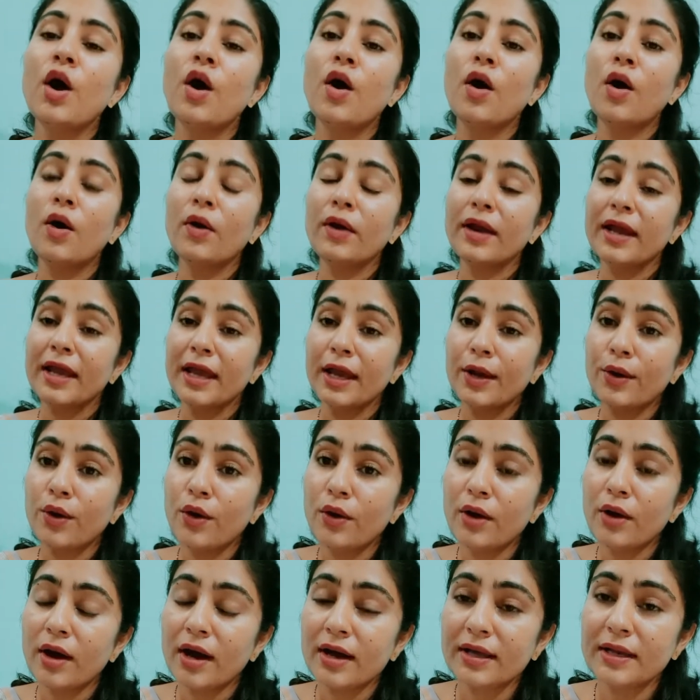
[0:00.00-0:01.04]
और एक
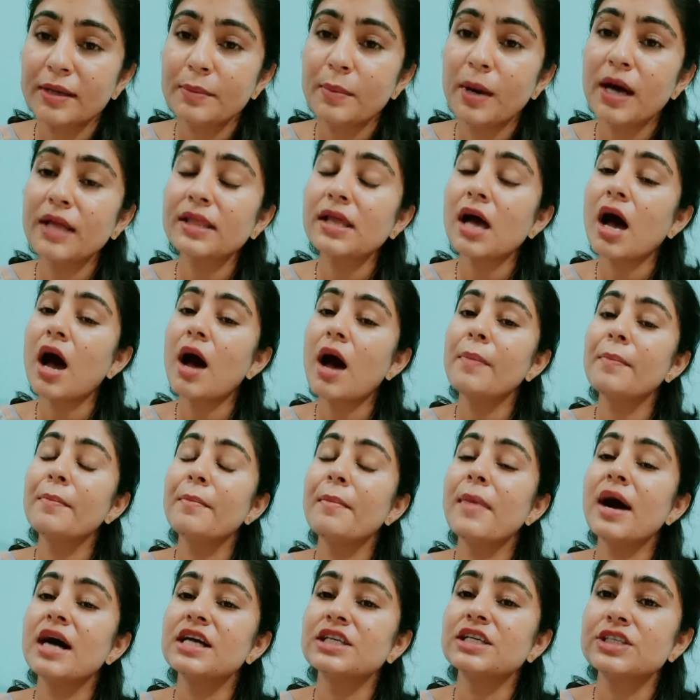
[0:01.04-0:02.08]
और आखिरी बात आप
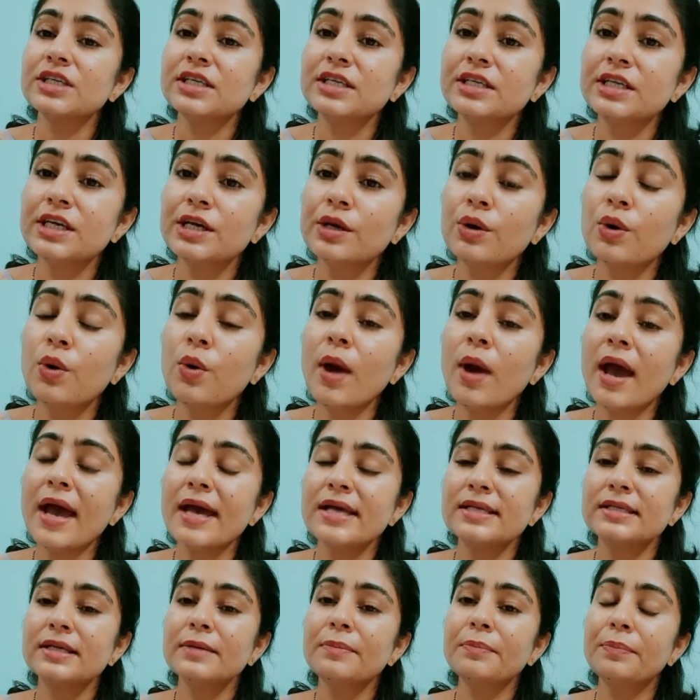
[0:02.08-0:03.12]
माचा टी को
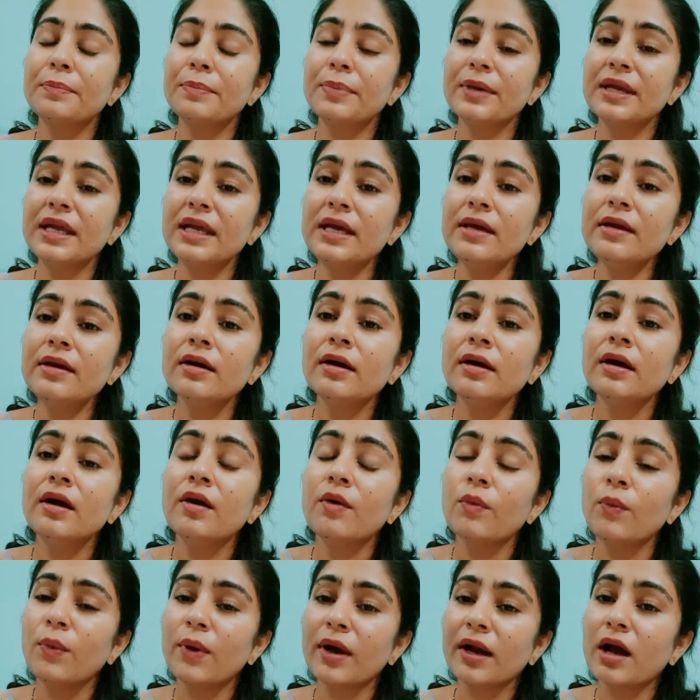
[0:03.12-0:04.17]
एज अ प्री
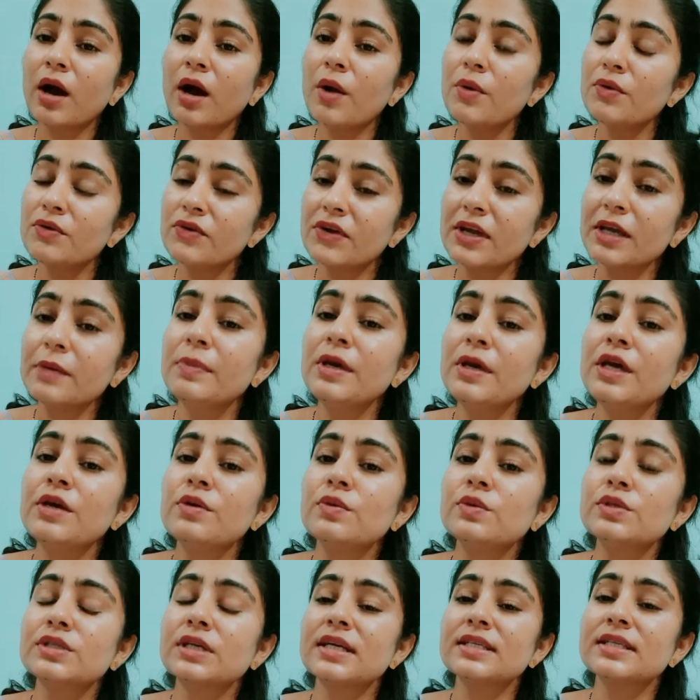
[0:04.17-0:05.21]
वर्कआउट ड्रिंक भी
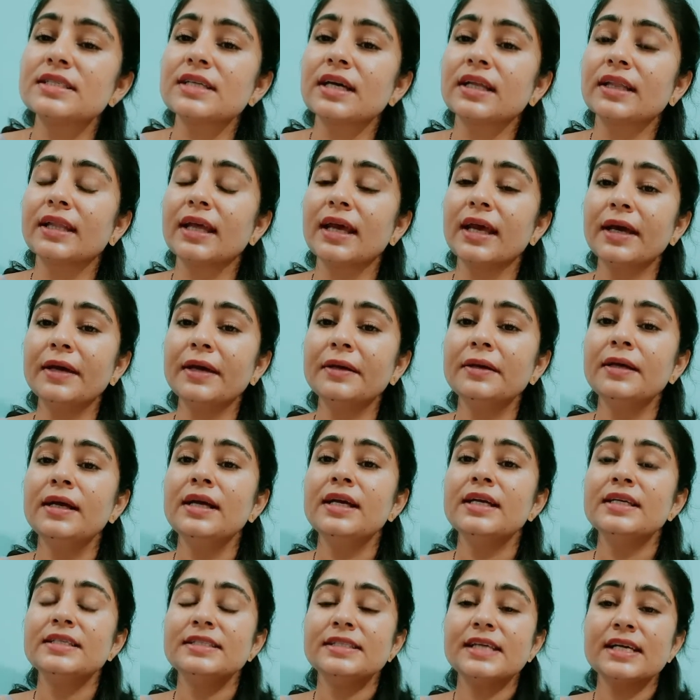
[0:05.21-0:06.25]
यूज़ कर सकते हैं
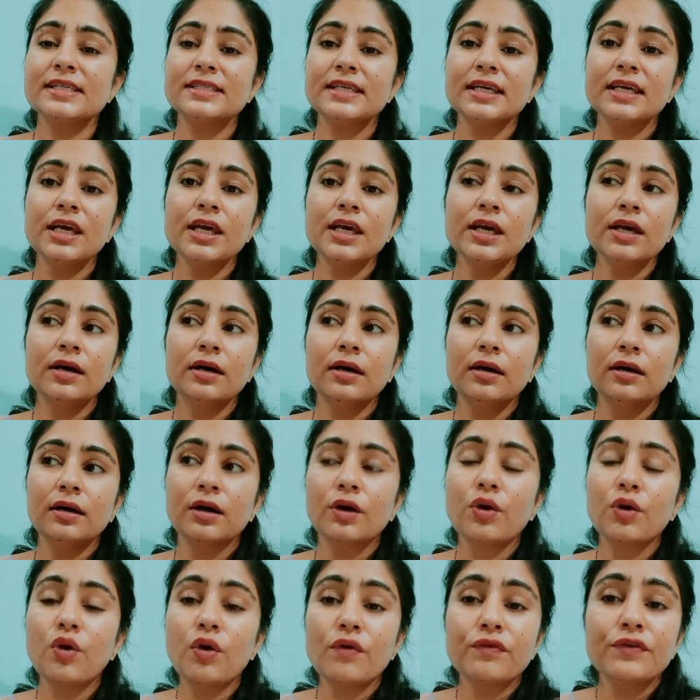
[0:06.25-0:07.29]
जैसे कि
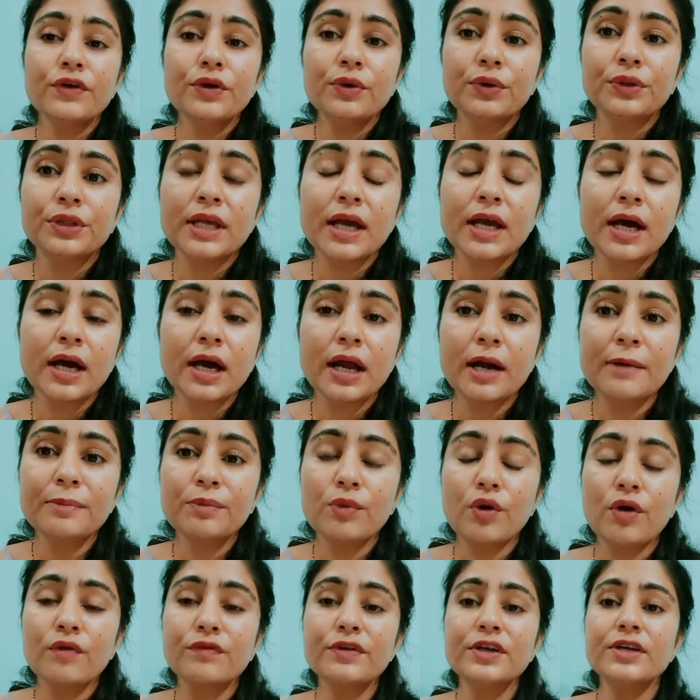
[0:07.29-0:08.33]
कॉफ़ी होती है अगर आप
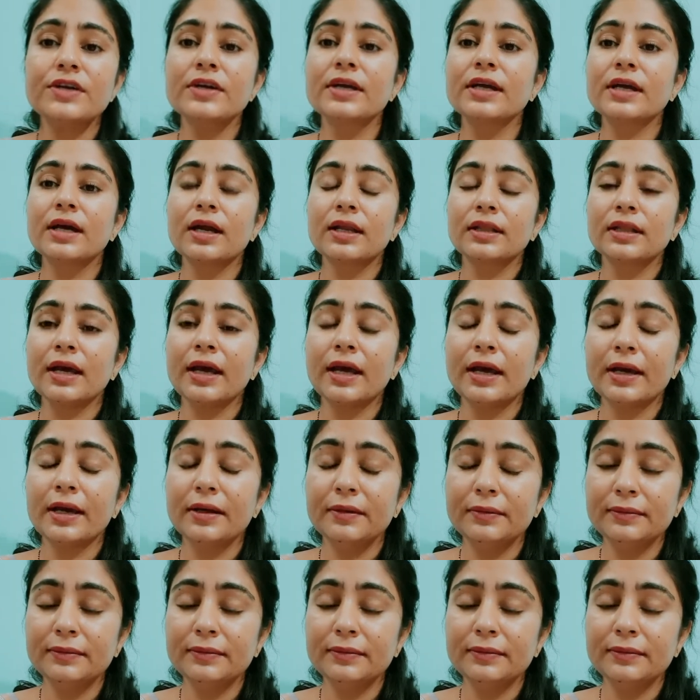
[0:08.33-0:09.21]
कॉफ़ी ड्रिंक करते हैं